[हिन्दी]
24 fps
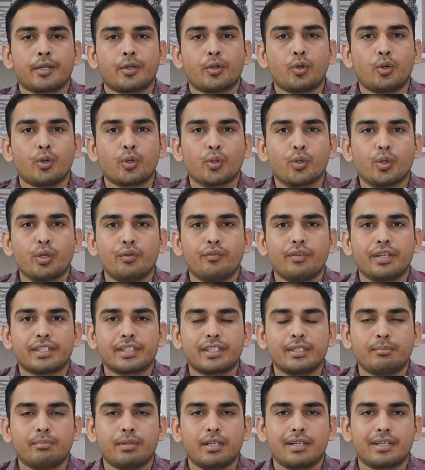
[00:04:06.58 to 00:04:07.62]
कौन कौन
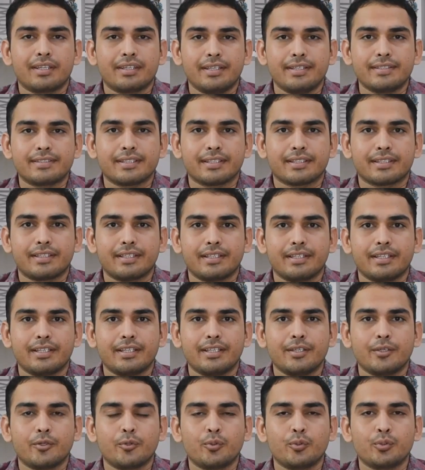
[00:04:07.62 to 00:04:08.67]
व्यक्ति ब्लड दे सकता है
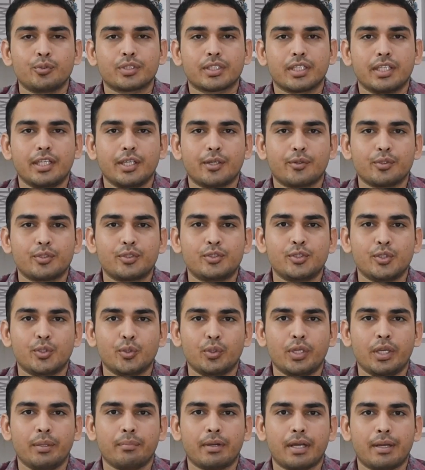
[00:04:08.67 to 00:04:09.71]
उसके लिए कुछ
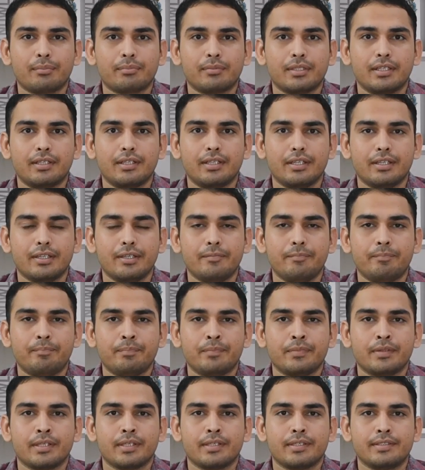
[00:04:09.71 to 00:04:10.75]
ज़रूरी मापदंड है
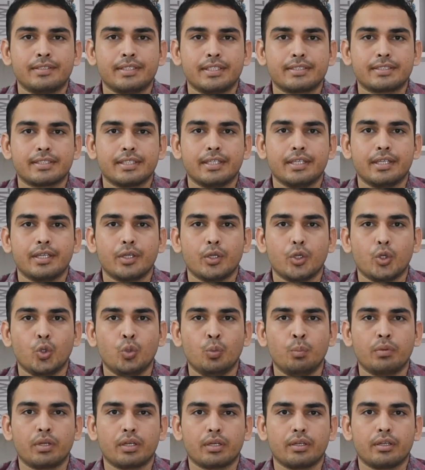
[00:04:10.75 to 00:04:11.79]
जैसे
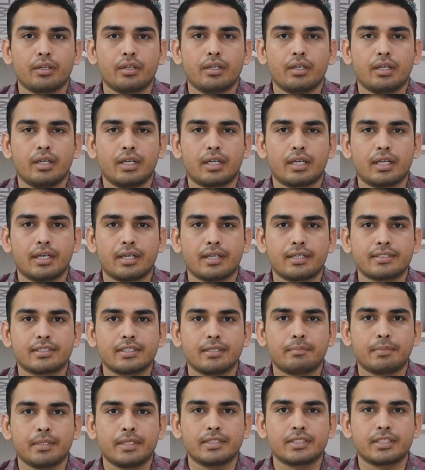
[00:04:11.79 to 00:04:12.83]
उम्र 18 से
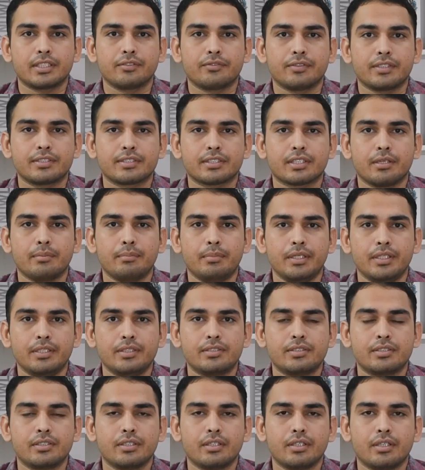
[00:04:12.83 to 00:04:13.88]
पैंसठ वर्ष के
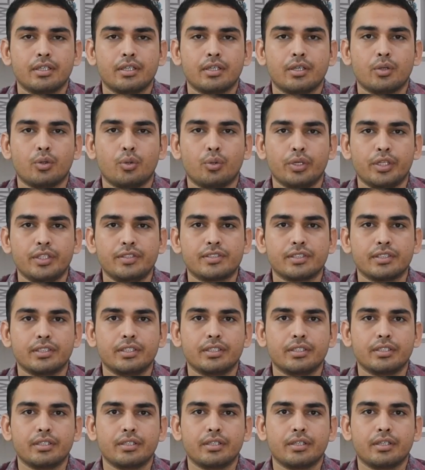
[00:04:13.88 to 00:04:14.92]
बीच होनी चाहिए